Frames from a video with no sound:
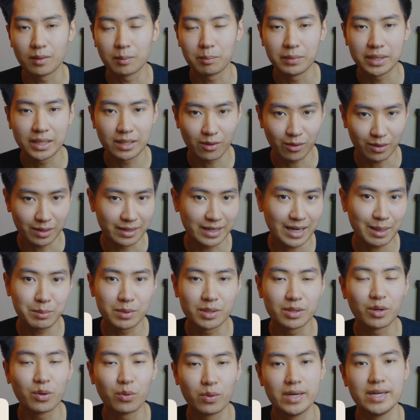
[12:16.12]
mình gọi là 5
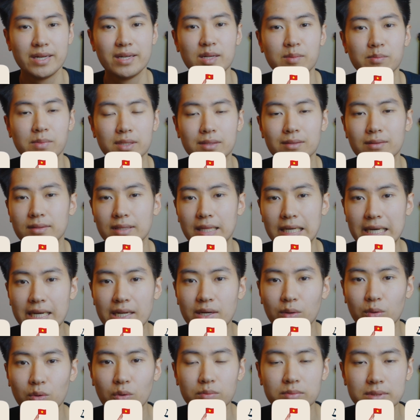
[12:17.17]
lời khuyên nhưng mà thực tế
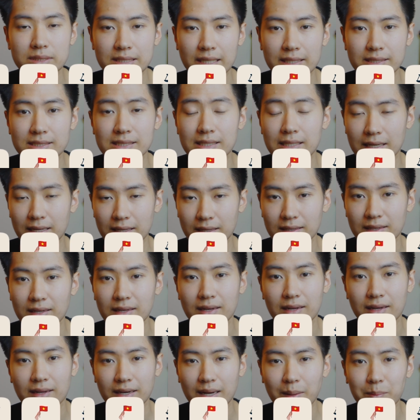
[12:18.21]
nó cũng sẽ chỉ là
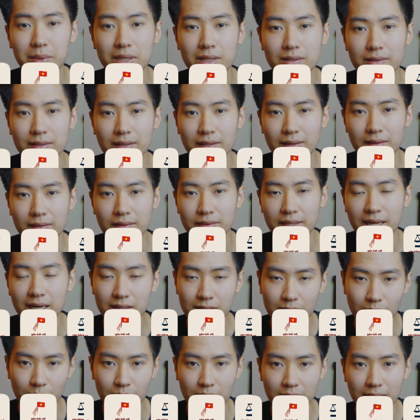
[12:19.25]
5 lời
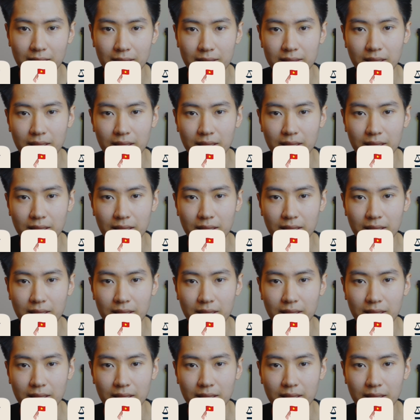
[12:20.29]
nhắc thôi,